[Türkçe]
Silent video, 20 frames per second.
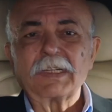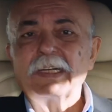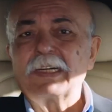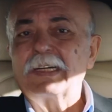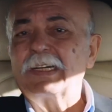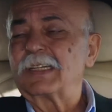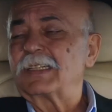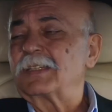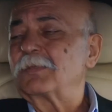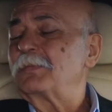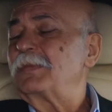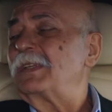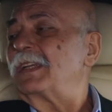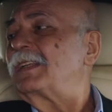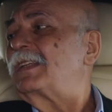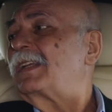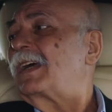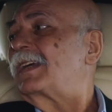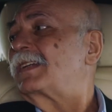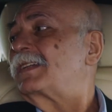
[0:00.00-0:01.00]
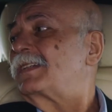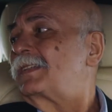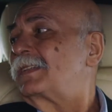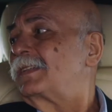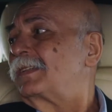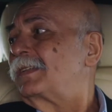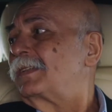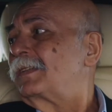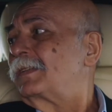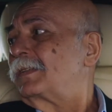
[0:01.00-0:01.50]
Hanım yeter.
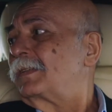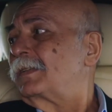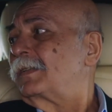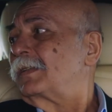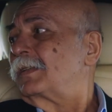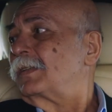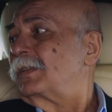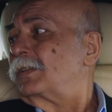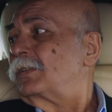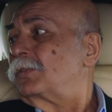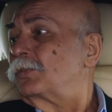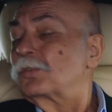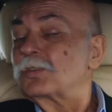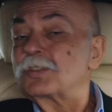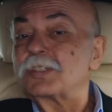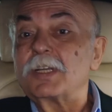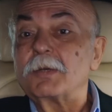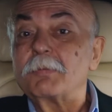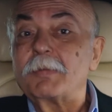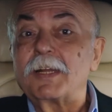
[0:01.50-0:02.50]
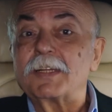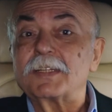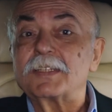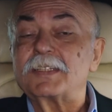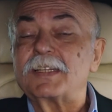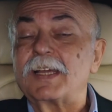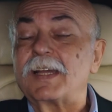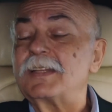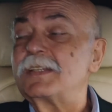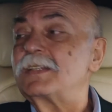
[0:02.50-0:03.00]
Nur Sema'nın
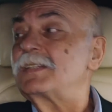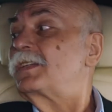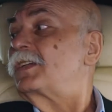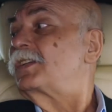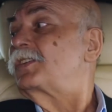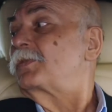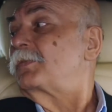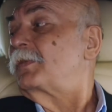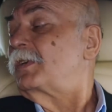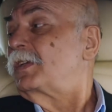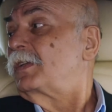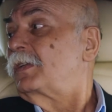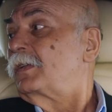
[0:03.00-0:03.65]
kendi seçimi.